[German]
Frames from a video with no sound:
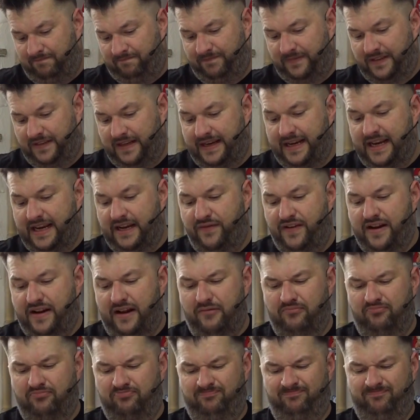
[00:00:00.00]
Der geht wieder.
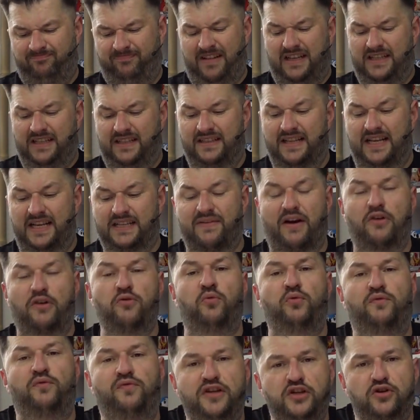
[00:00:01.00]
Das war
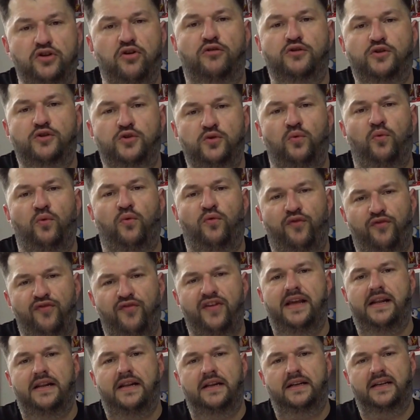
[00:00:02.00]
Ludwig doch zu
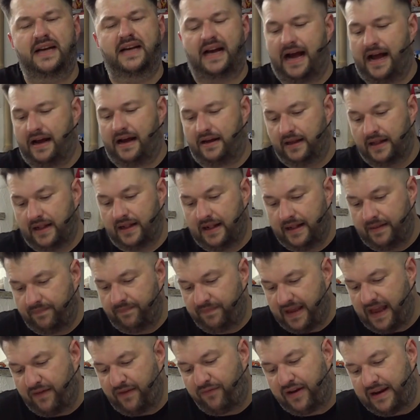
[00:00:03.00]
viel Krach.
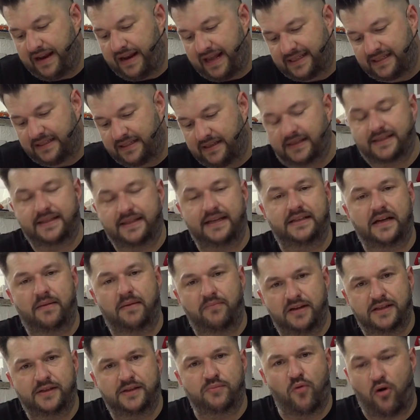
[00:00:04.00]
Er verlässt das
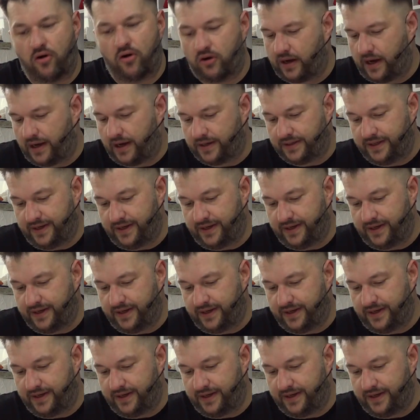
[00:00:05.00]
Etablissement gerade hier.